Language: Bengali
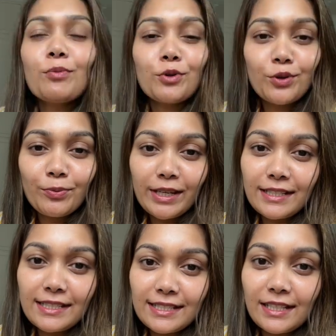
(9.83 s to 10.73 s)
প্রথমে একটা
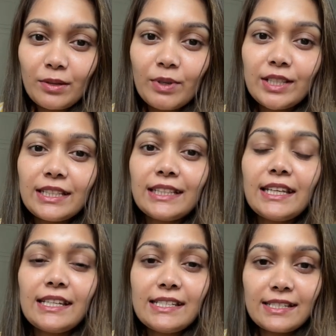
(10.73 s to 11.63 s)
ডিসক্লেইমার দিয়ে
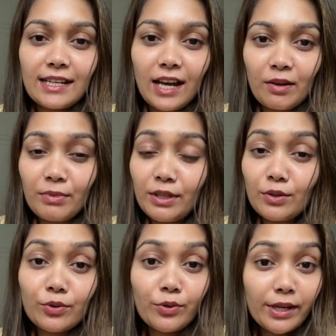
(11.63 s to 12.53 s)
দেই যে আমি
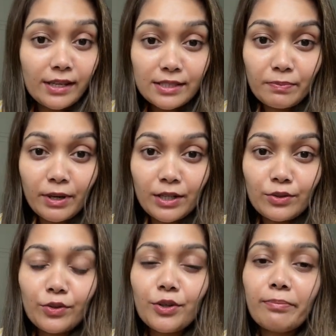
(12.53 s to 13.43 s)
কোনো এক্সপার্ট
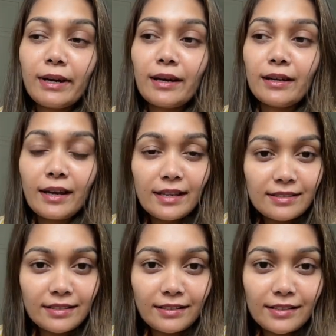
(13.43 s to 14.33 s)
নই বা
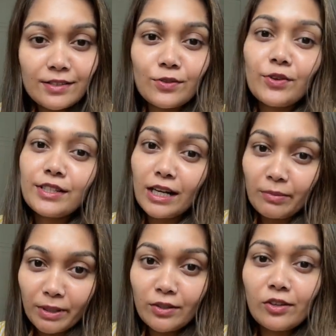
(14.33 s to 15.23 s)
অ্যাস্থেটিক্স নই
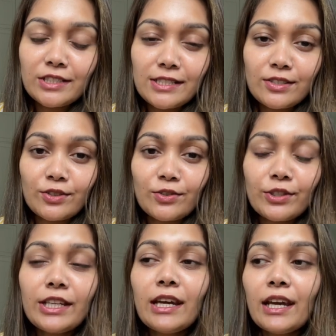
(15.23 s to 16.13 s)
ডার্মাটোলজিস্ট নই
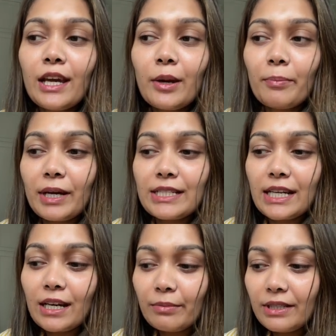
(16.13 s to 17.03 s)
বাট
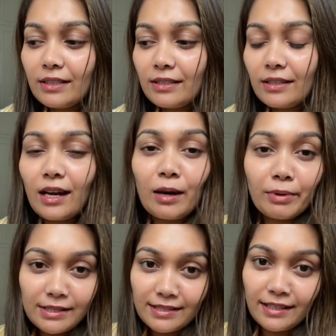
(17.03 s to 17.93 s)
আমি
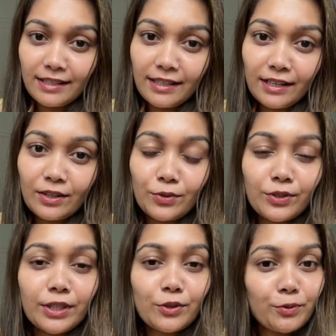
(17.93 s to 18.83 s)
আমার স্কিন কেয়ার
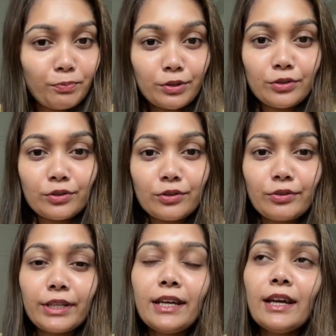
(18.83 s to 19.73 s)
করতে খুব পছন্দ করি